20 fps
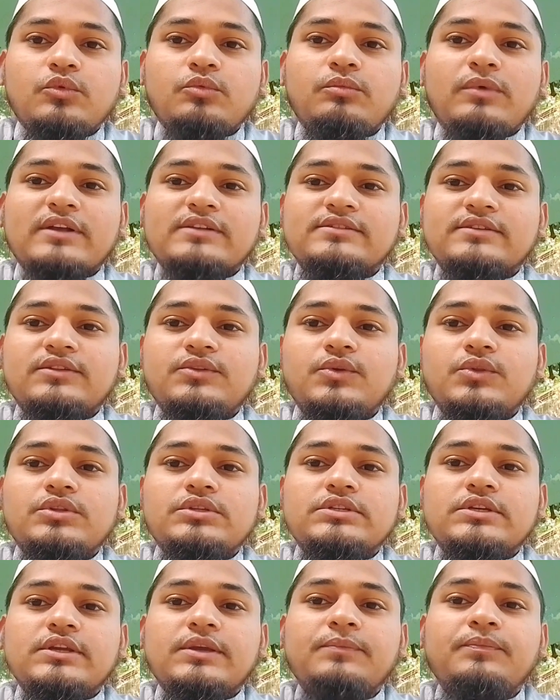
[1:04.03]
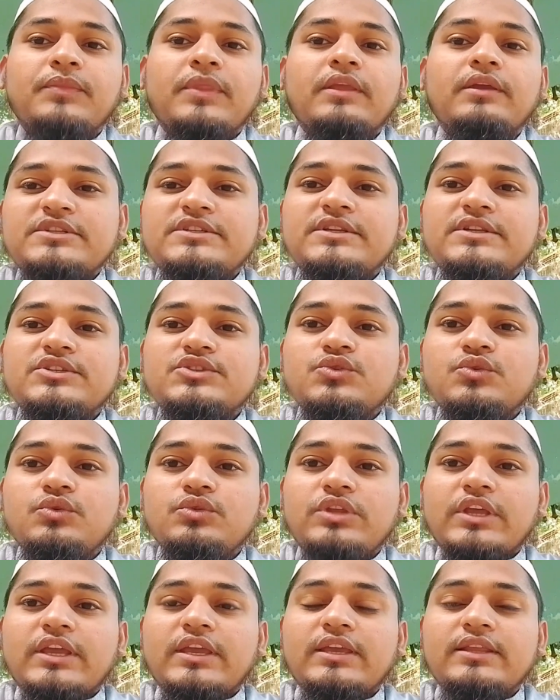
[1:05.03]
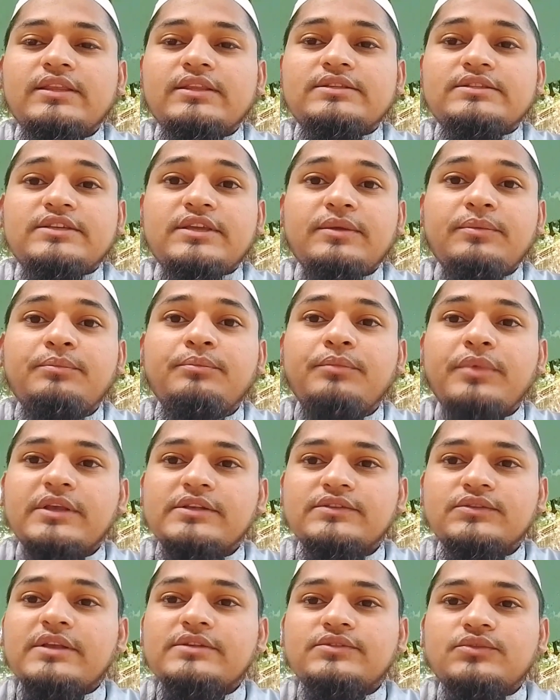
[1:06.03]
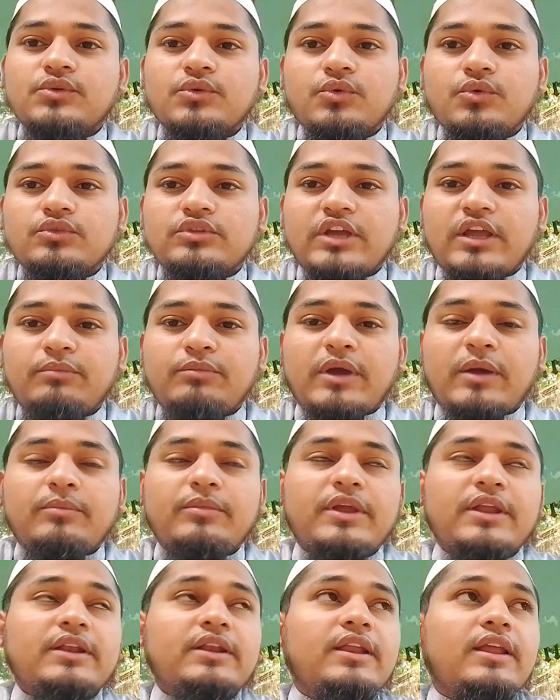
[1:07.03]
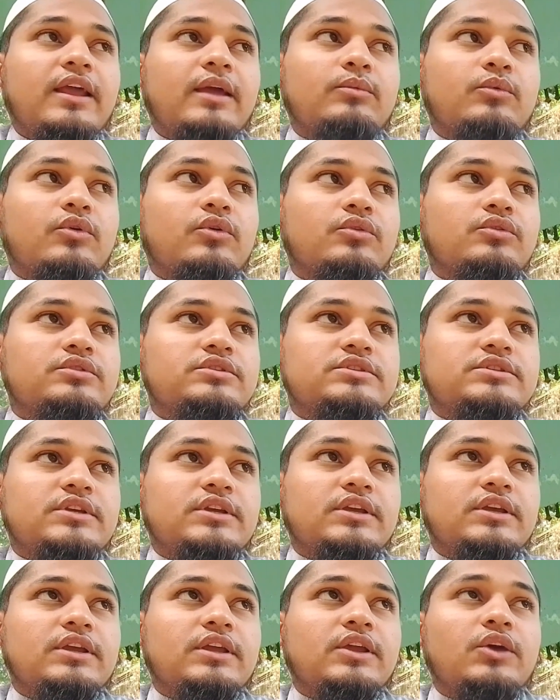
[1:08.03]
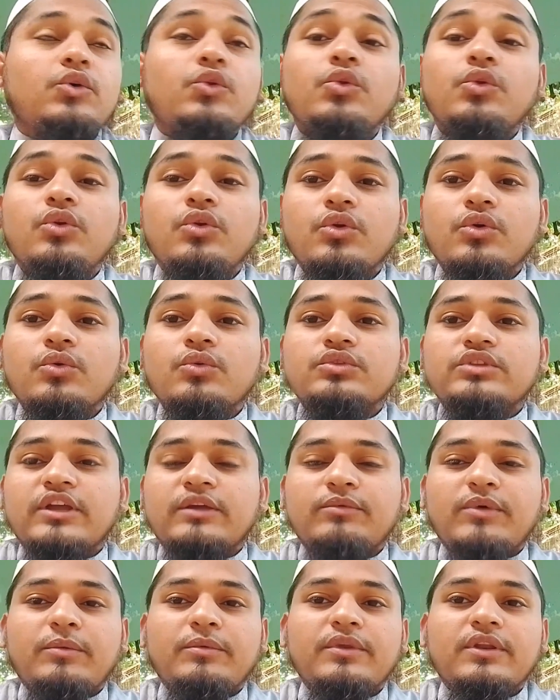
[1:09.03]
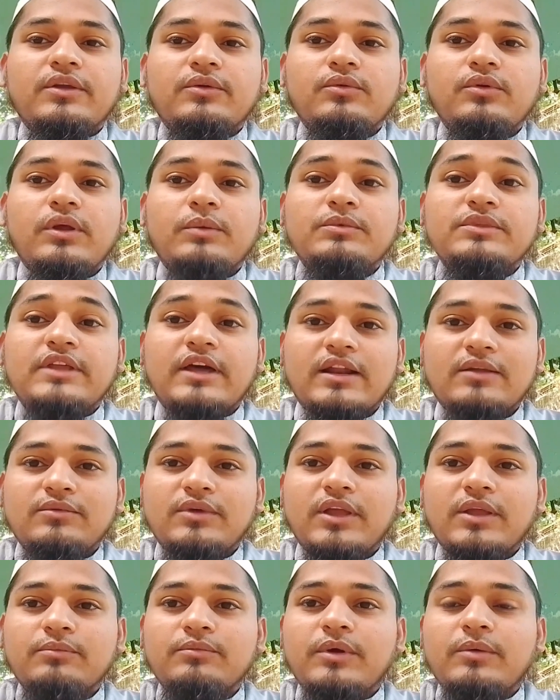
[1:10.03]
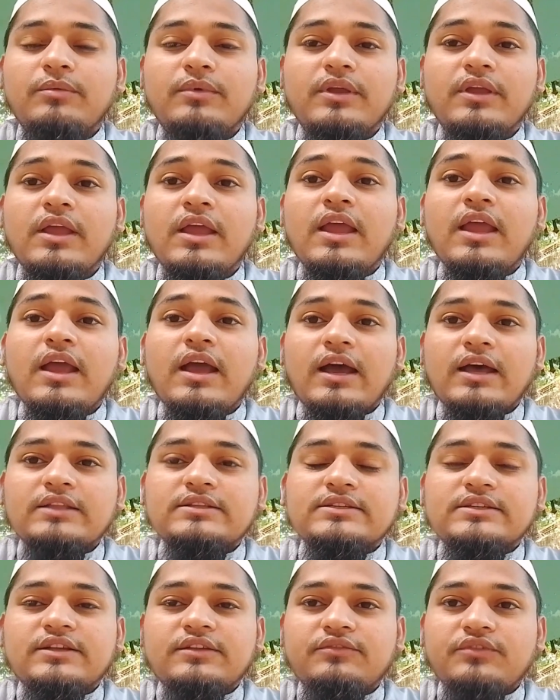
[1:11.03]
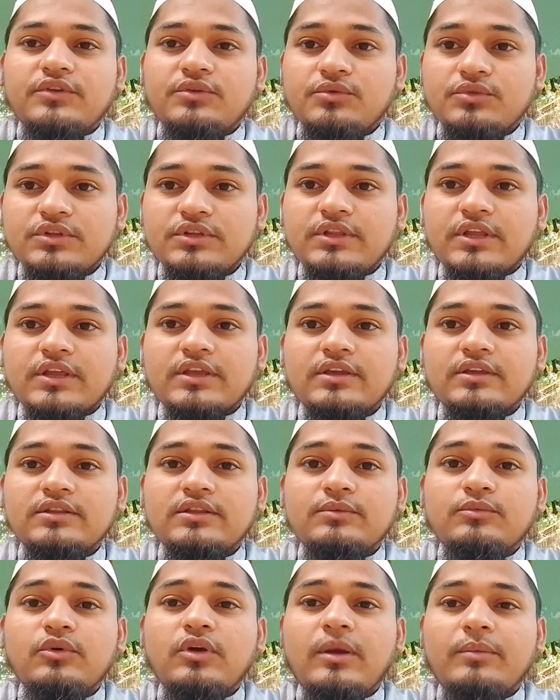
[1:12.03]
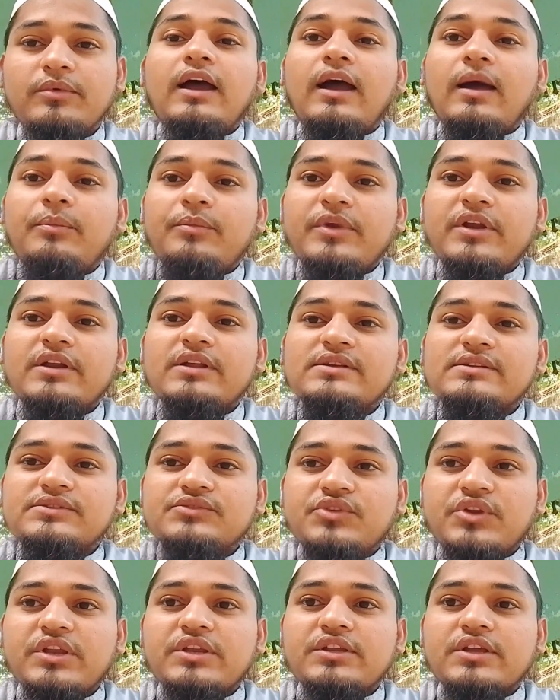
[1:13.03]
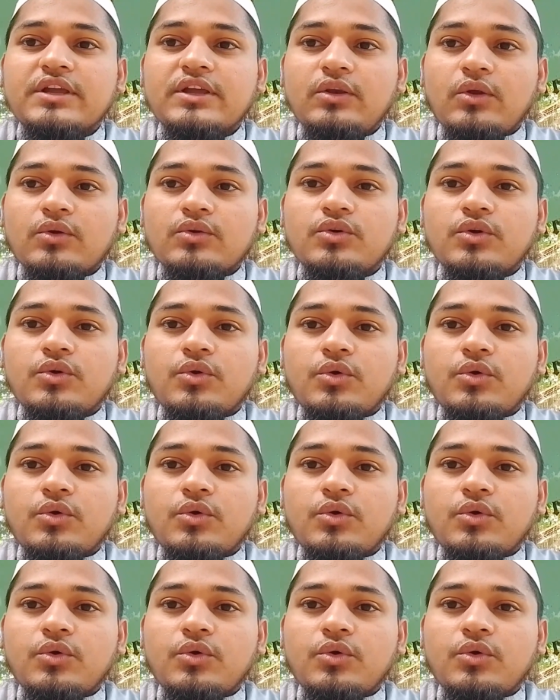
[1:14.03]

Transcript: মূল মাকসাদ হচ্ছে আমি জিনিসগুলো দেখিয়ে দিচ্ছি বেস বেস নং কোথায় পাবেন এবং হচ্ছে রুল নং কোথায় পাবেন এগুলো আমি ধারাবাহিকভাবে আজকের ভিডিওতে দেখিয়ে দিব আপনারা স্ক্রিনটাকে লক্ষ্য